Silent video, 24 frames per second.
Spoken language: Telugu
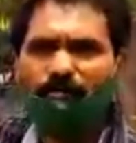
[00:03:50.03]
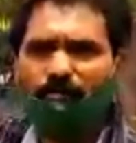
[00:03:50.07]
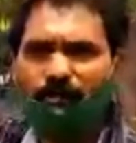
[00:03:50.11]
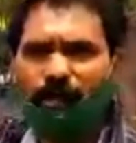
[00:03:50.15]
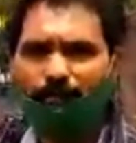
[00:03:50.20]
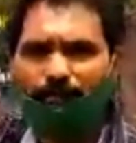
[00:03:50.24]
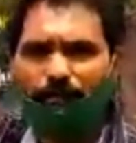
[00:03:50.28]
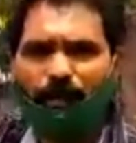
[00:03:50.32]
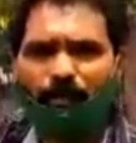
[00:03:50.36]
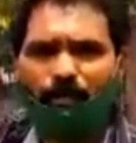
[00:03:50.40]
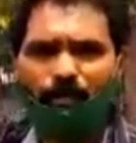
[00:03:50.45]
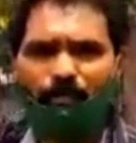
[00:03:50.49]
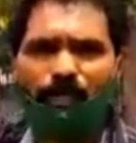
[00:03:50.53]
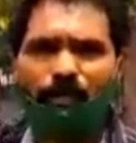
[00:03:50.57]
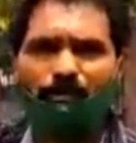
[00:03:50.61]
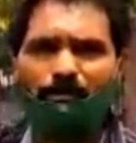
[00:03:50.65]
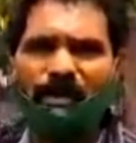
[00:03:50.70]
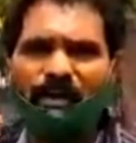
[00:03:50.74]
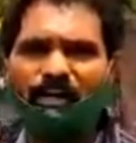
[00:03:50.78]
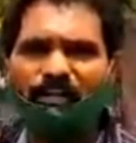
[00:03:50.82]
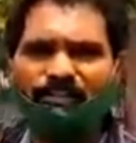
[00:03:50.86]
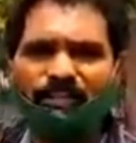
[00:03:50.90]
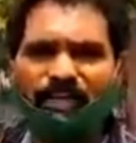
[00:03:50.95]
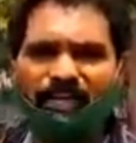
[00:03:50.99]
తప్పకుండా
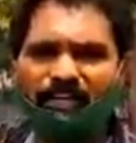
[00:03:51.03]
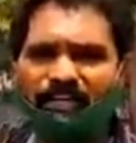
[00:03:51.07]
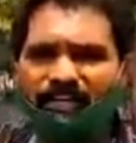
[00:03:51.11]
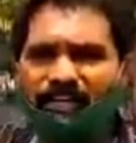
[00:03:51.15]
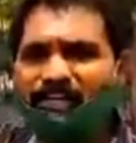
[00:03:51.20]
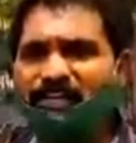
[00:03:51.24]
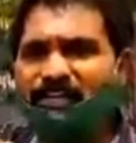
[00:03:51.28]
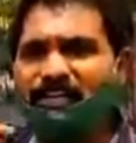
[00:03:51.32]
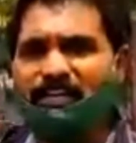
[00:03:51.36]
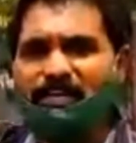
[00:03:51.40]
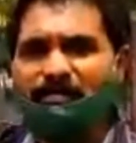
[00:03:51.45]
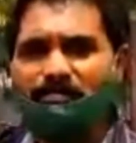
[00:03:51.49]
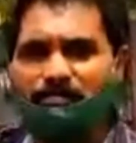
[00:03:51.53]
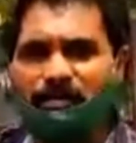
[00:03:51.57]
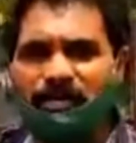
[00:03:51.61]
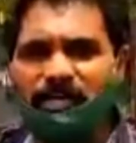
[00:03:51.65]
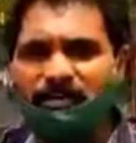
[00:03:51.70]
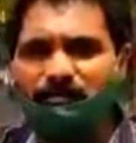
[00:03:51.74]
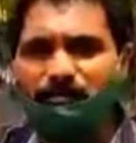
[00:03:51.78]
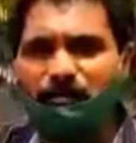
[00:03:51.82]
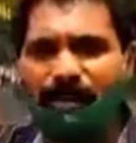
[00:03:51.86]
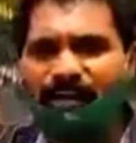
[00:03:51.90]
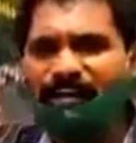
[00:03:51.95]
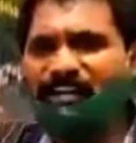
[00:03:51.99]
మీకు తలకి మీ
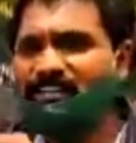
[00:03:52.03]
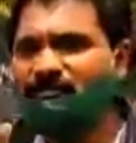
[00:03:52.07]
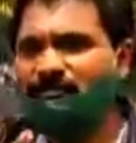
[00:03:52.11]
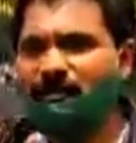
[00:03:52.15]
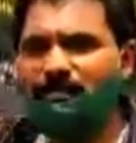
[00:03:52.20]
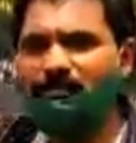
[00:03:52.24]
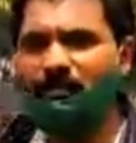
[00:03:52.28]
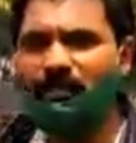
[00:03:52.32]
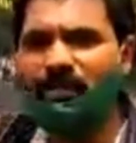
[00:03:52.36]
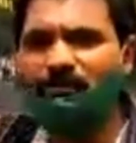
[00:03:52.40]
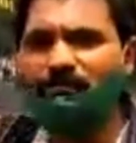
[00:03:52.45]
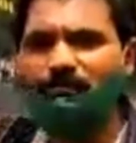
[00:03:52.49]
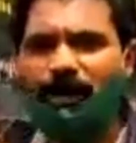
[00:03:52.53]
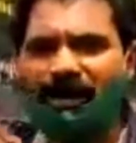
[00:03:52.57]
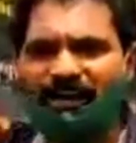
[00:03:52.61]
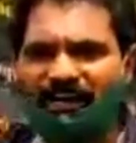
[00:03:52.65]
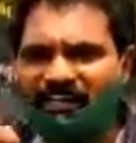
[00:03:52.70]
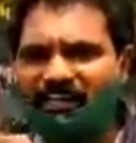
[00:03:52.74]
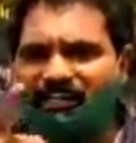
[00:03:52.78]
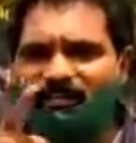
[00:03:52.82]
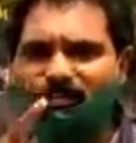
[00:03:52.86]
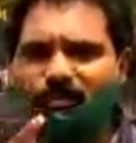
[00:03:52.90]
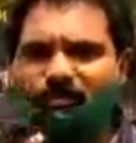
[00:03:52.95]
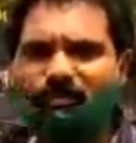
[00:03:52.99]
బలి మిమ్మల్ని బలి
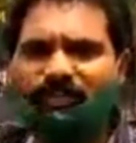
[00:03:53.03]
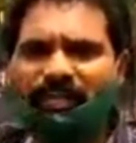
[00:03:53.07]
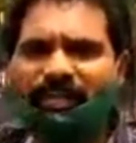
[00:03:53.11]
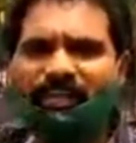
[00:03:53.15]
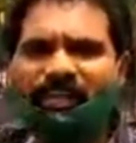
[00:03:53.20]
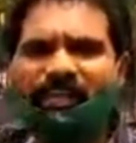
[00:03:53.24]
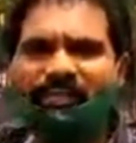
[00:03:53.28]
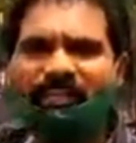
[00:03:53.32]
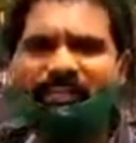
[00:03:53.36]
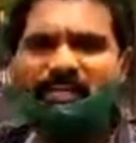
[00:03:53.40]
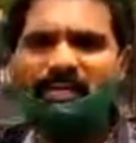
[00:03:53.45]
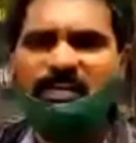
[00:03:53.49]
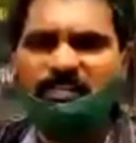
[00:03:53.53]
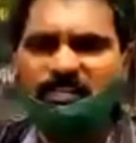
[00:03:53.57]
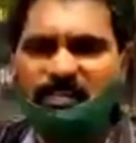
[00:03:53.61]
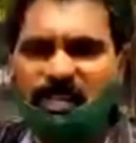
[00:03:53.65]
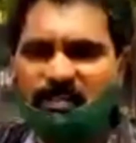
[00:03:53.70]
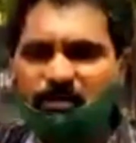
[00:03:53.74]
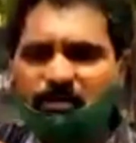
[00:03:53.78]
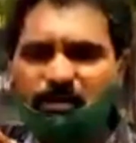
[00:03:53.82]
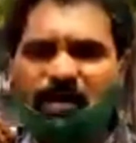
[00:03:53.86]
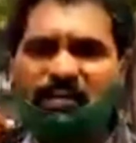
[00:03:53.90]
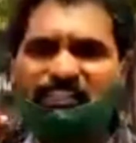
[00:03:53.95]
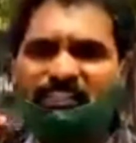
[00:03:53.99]
తీసుకుంటారని
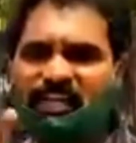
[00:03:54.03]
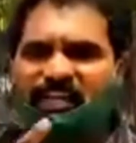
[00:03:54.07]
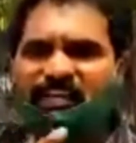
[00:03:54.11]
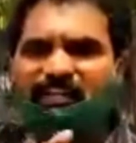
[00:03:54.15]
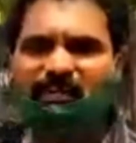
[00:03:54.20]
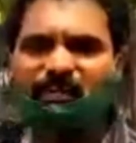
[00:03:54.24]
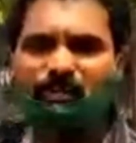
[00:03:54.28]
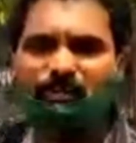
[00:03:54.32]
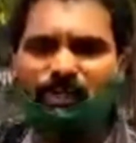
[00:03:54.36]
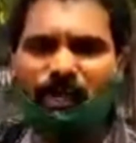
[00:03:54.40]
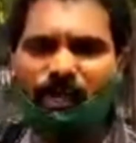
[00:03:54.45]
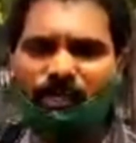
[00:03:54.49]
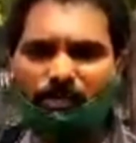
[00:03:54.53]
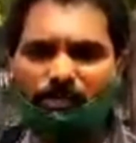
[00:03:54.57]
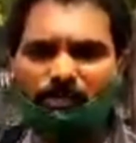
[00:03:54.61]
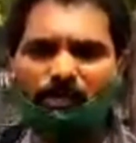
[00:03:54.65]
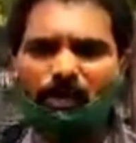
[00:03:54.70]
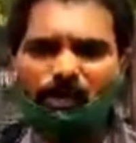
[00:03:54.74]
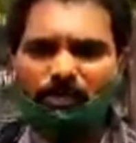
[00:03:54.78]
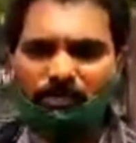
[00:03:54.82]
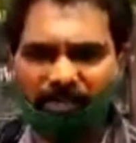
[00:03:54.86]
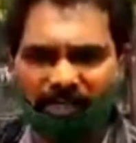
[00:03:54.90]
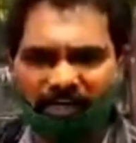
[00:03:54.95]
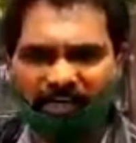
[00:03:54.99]
నేను హెచ్చరిస్తున్నాను
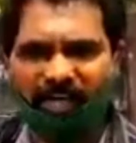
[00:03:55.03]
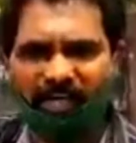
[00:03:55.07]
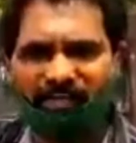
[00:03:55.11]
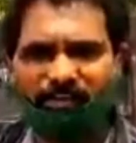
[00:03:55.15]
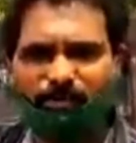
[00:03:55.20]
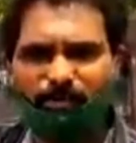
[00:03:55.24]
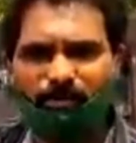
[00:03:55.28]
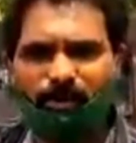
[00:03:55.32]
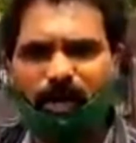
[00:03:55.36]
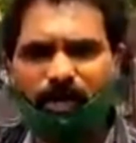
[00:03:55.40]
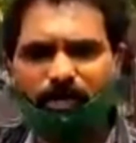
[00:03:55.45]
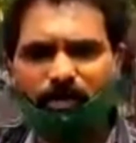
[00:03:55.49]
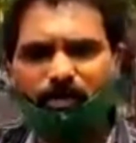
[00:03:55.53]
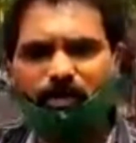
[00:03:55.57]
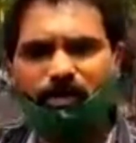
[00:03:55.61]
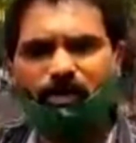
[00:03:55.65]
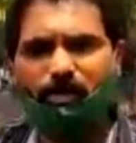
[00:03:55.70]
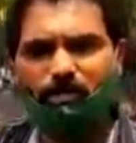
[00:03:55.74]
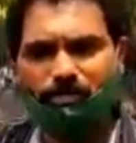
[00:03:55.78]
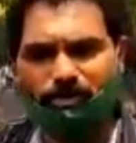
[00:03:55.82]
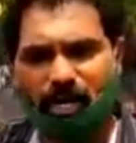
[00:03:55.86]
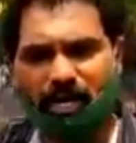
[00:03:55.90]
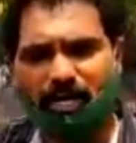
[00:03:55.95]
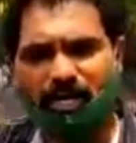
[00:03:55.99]
తెలియజేస్తున్నాను
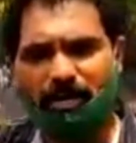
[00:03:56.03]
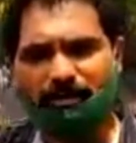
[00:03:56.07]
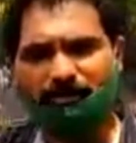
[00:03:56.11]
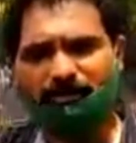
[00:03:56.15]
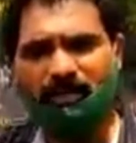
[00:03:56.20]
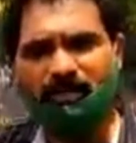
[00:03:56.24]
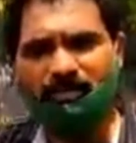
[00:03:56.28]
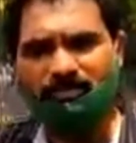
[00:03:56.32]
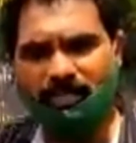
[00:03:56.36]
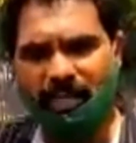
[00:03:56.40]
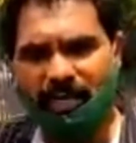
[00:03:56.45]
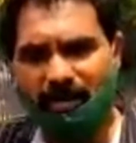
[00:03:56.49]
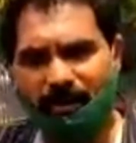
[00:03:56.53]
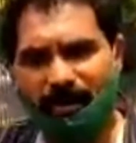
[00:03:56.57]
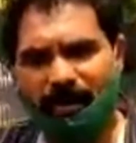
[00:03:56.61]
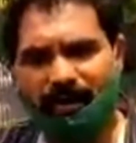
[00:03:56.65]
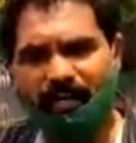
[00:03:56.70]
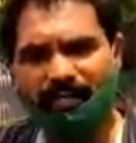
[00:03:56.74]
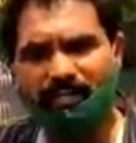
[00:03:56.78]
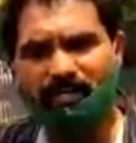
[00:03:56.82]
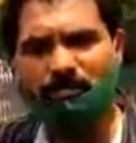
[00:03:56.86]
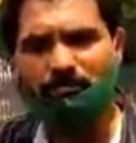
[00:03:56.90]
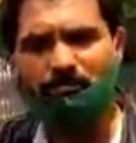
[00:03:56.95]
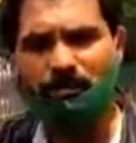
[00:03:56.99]
జై హింద్ జై
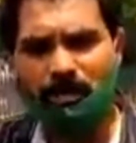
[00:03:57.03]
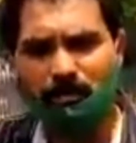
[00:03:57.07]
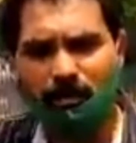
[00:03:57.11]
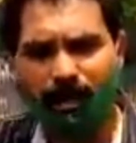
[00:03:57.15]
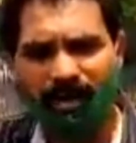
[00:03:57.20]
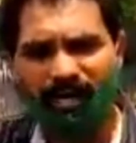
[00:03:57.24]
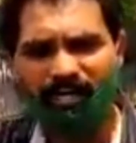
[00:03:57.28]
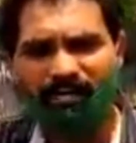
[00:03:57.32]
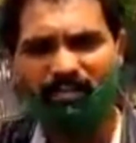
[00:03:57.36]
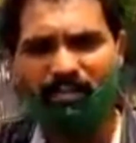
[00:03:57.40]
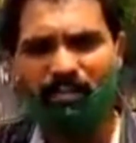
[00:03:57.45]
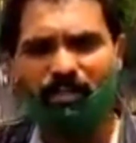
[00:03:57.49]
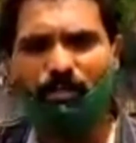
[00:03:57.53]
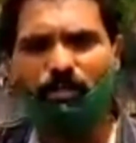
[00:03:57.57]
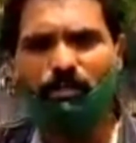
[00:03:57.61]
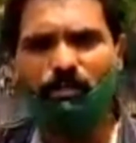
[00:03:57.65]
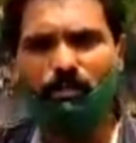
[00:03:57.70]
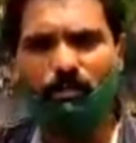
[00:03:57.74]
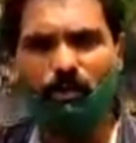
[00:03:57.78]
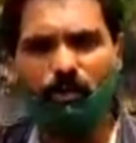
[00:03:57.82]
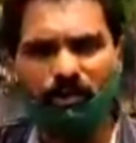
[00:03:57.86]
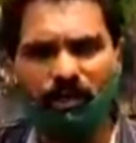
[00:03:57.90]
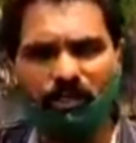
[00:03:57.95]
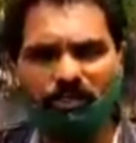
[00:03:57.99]
భారత్ మీ భారతీయుడు
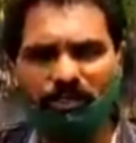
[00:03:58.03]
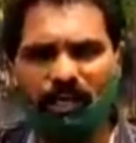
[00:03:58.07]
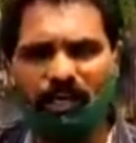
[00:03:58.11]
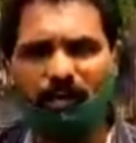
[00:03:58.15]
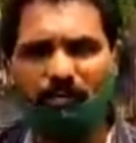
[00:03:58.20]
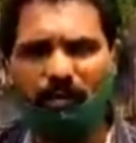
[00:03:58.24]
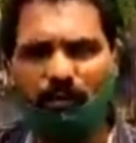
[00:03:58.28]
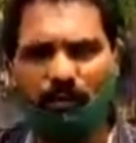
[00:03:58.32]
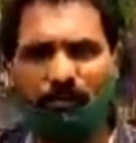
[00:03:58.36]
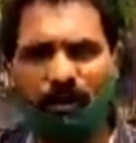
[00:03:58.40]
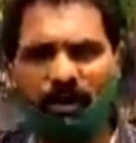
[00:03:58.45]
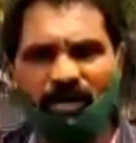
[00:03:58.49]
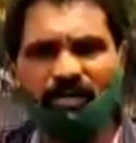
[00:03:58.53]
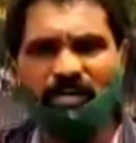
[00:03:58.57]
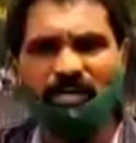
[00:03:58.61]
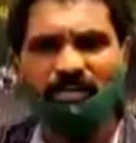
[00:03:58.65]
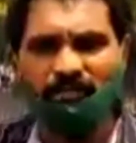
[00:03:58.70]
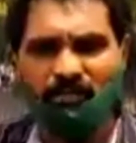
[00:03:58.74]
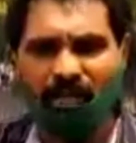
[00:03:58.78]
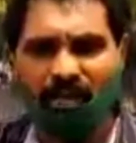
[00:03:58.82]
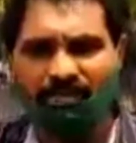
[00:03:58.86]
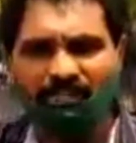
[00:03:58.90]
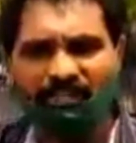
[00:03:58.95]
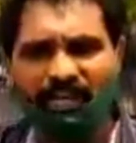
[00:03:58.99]
కోట శ్యామ్ కుమార్
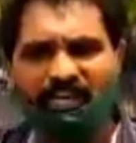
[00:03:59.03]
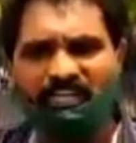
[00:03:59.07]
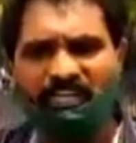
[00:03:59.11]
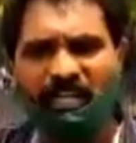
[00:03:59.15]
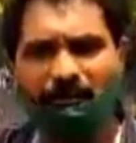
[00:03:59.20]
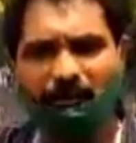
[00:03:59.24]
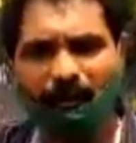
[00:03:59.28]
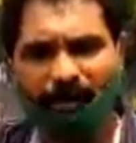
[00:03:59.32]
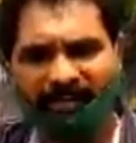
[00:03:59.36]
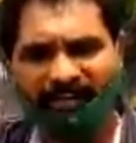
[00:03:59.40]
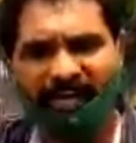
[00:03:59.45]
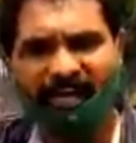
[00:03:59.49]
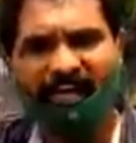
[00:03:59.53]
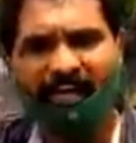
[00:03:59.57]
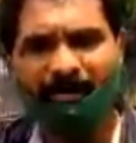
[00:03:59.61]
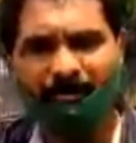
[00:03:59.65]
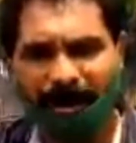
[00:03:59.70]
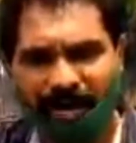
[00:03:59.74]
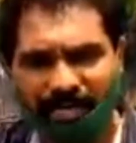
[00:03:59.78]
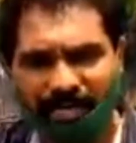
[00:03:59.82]
దయచేసి ఇప్పటికైనా